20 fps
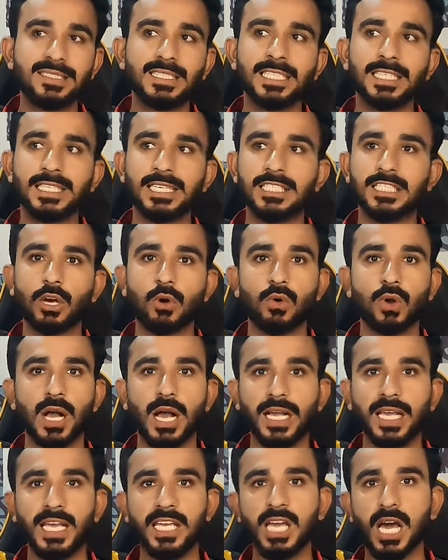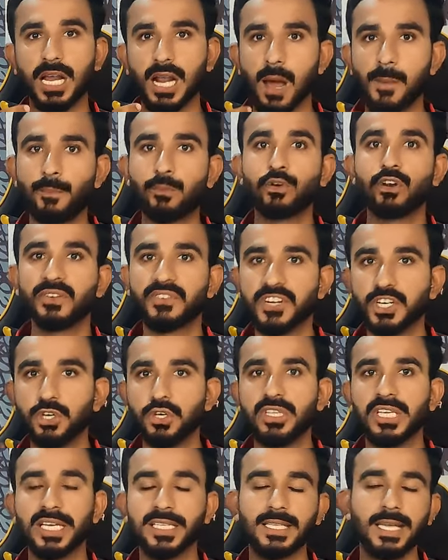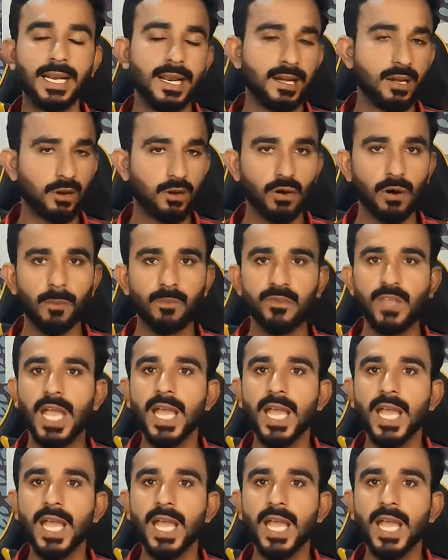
घसीट के जाऊंगा कि यार आप पूरी वीडियो देखते रहे नो